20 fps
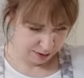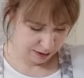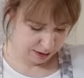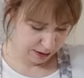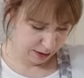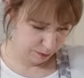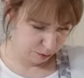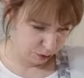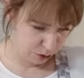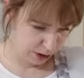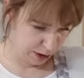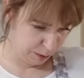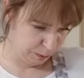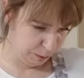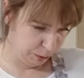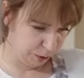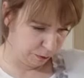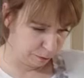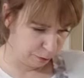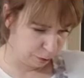Zostałam tutaj
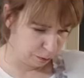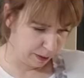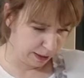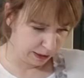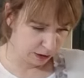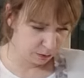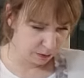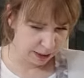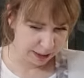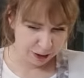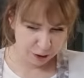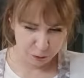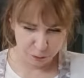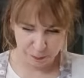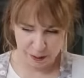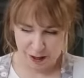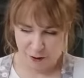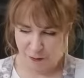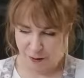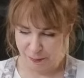z połową masła,
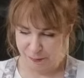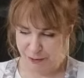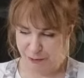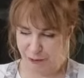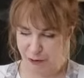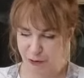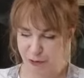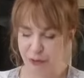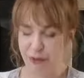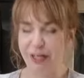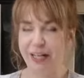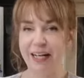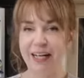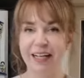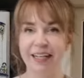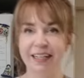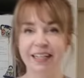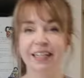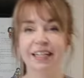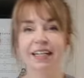jaką miałam i w
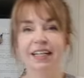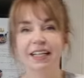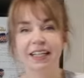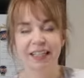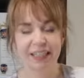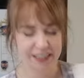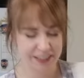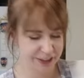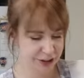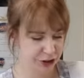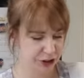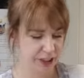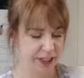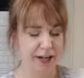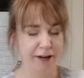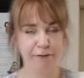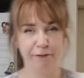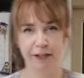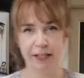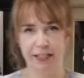ogóle jest
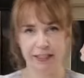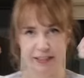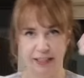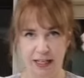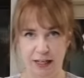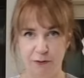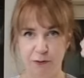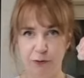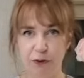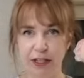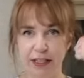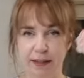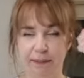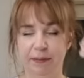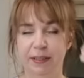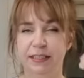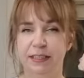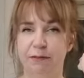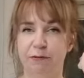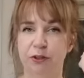ciekawie, ale tak,
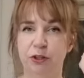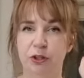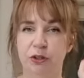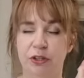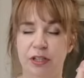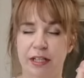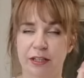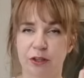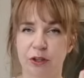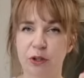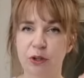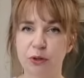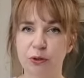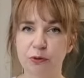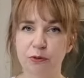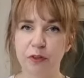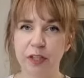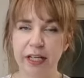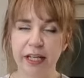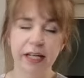wkładam te zawiniątka do
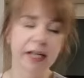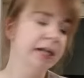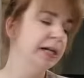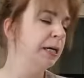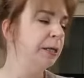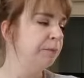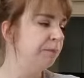lodówki